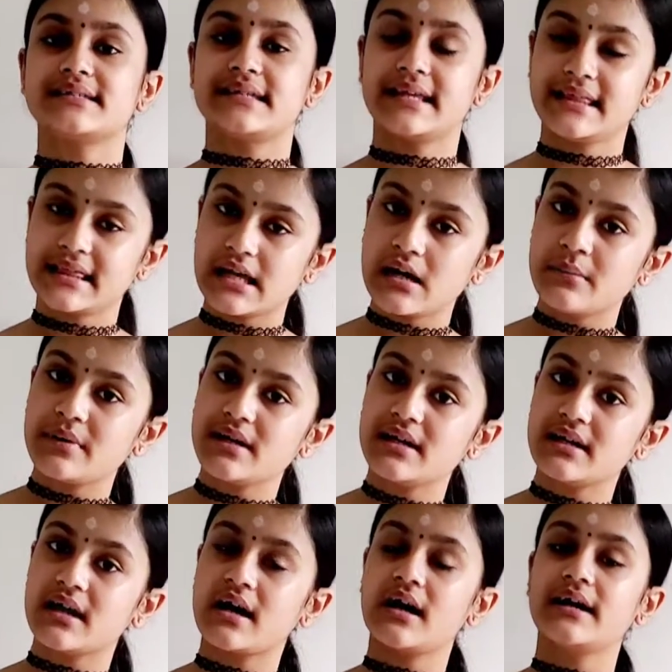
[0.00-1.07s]

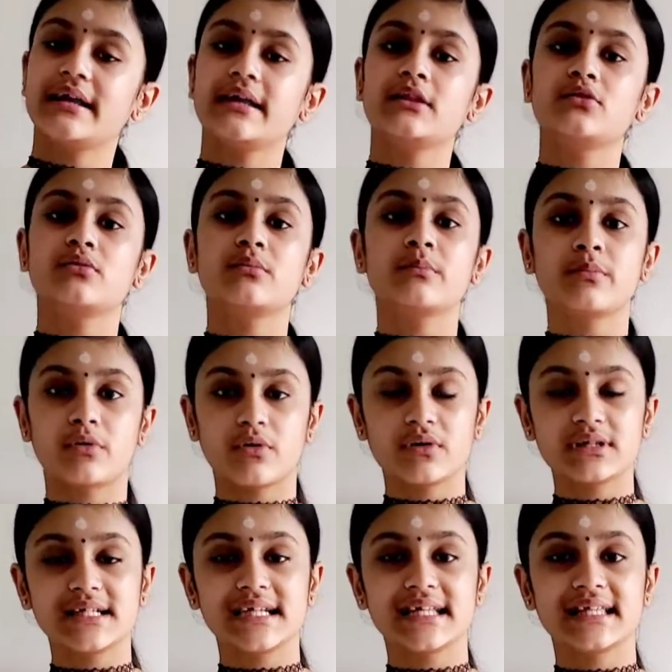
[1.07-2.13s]
செந்தமிழ் நாடென்னும்
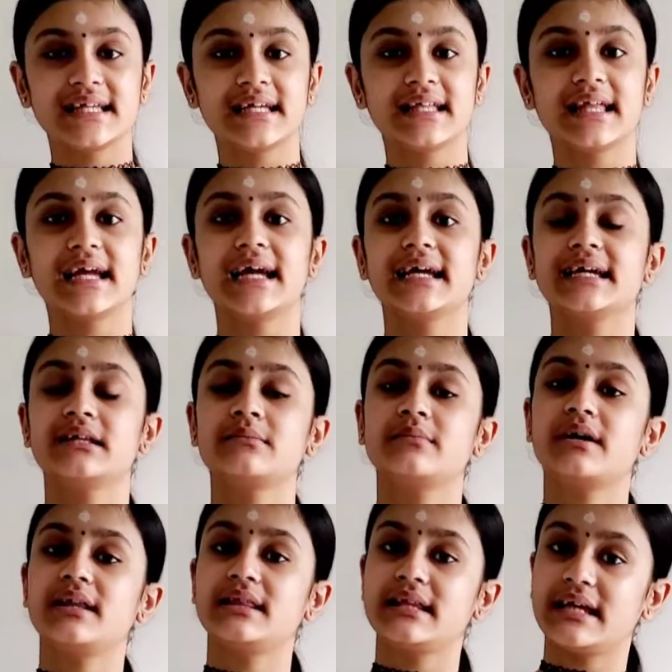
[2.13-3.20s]
போதினிலே
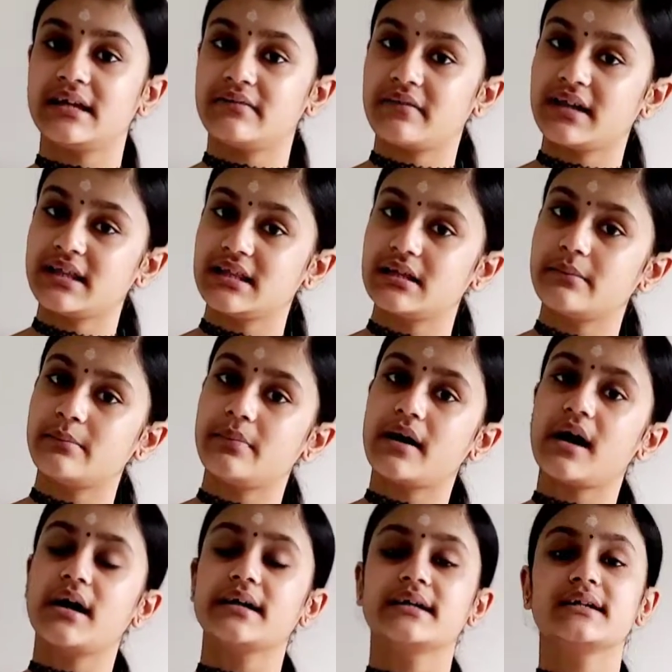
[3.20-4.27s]
இன்பத்தேன் வந்து
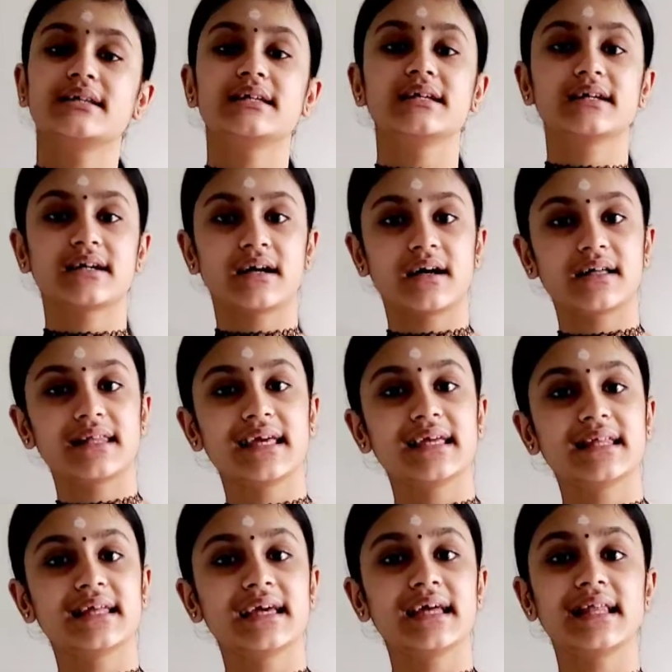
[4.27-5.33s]
பாயுது
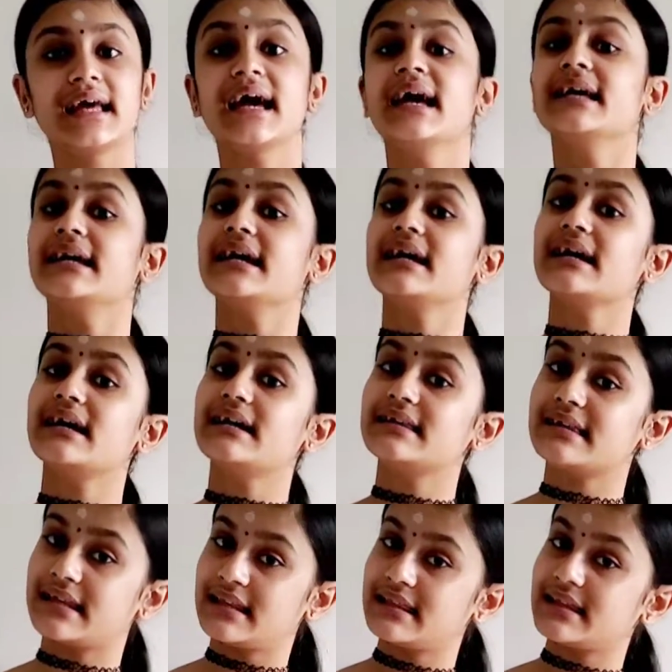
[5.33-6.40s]
காதினிலே
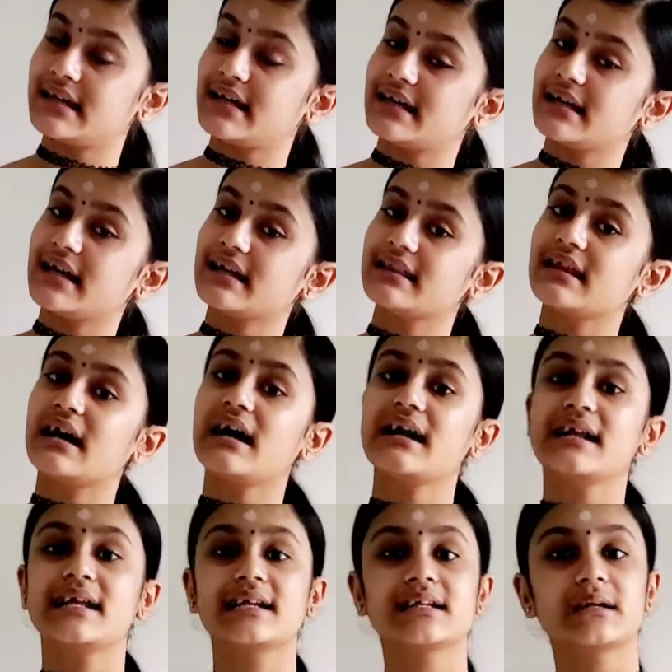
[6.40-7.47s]
எங்கள் தந்தையர்
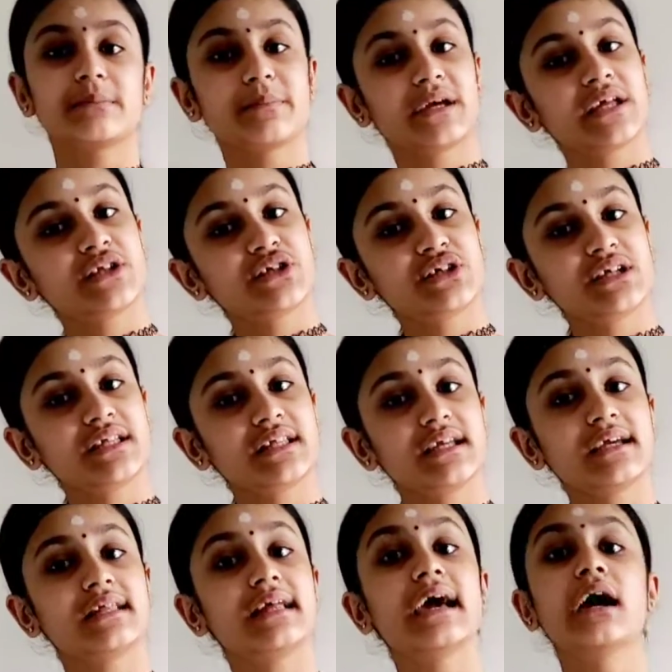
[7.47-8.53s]
நாடென்ற
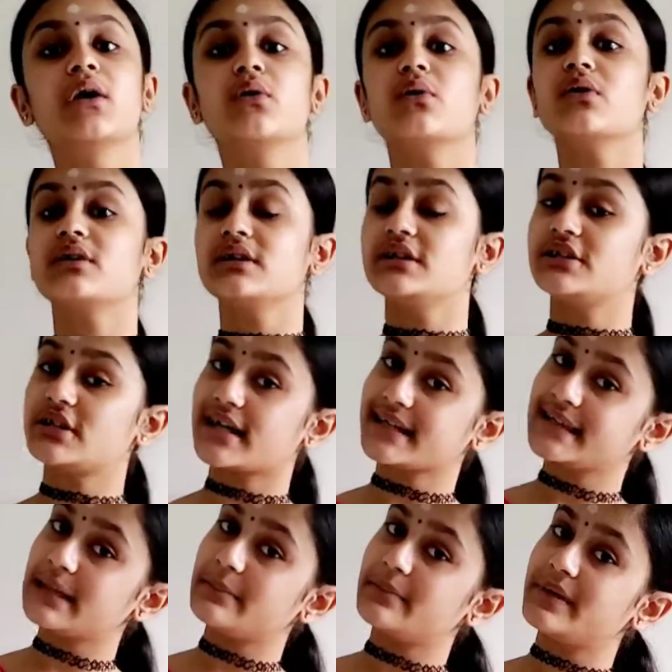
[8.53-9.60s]
பேச்சினே ஒரு
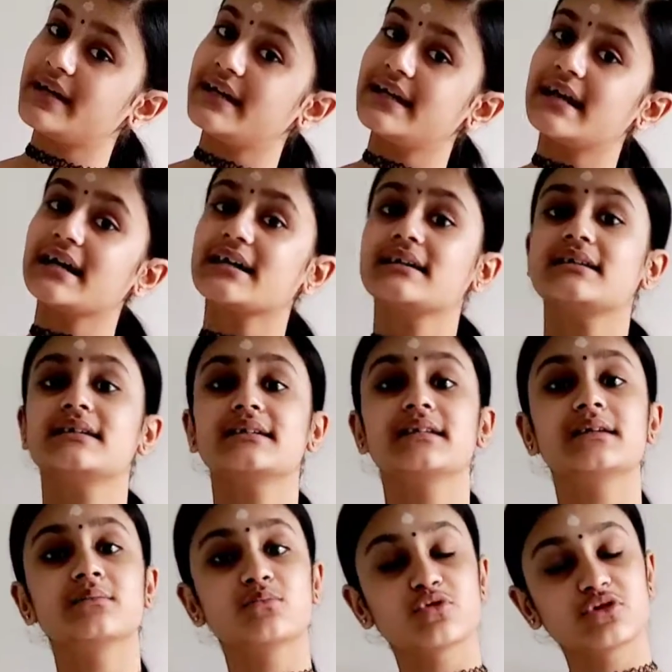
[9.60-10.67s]
சக்தி
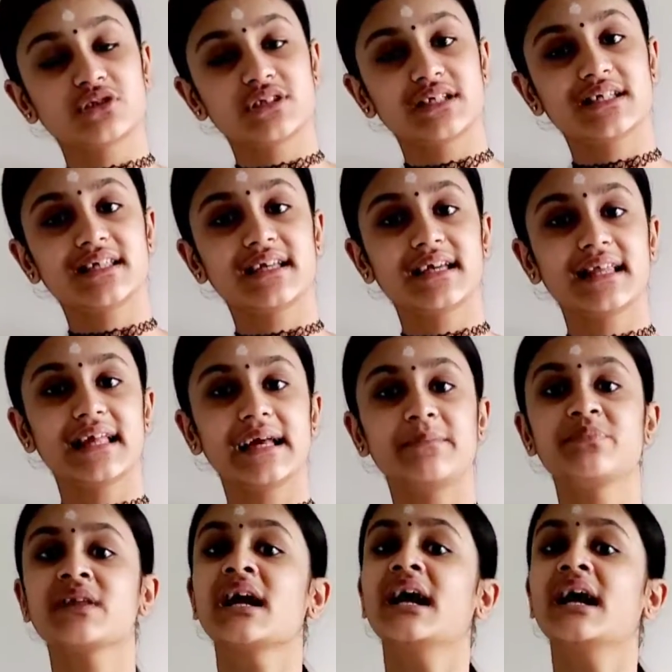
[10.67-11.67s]
பிறக்குது மூச்சினிலே